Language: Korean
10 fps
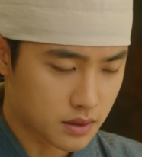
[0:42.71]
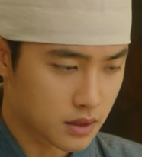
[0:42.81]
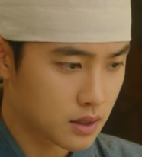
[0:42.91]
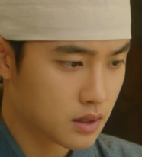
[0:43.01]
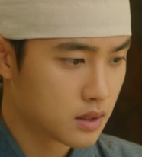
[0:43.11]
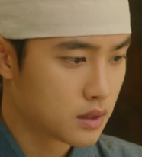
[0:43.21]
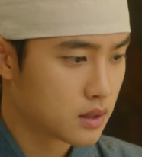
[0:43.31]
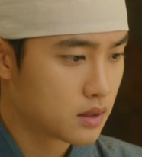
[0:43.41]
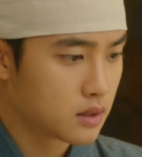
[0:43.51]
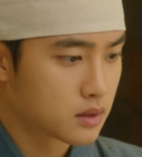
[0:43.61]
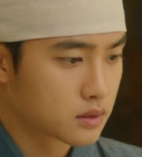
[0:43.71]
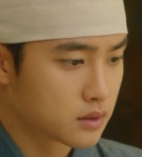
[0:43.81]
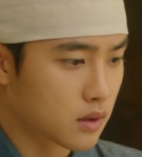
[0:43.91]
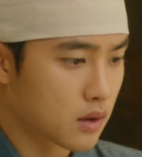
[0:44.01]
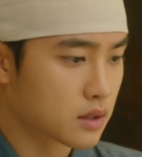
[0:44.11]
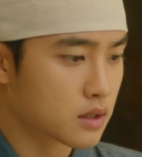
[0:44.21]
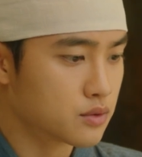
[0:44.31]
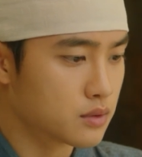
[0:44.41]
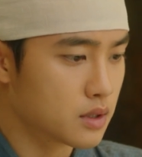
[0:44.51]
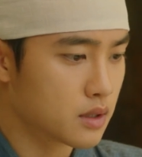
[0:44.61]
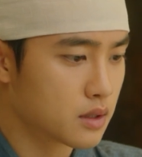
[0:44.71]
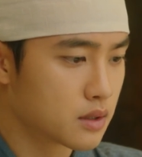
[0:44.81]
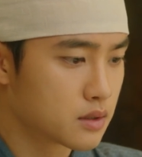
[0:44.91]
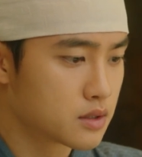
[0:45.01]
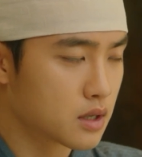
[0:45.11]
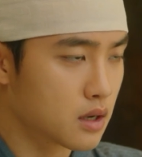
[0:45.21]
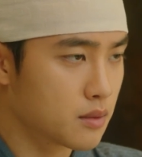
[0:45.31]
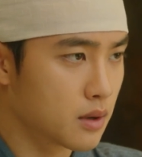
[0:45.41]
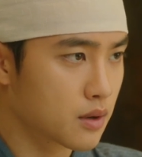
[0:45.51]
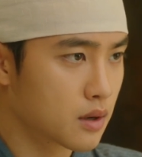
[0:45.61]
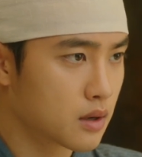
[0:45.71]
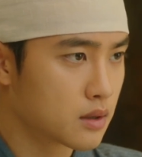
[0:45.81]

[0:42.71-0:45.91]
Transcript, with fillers: 아니, 그걸 갖다 준 뒤 시간을 벌어라.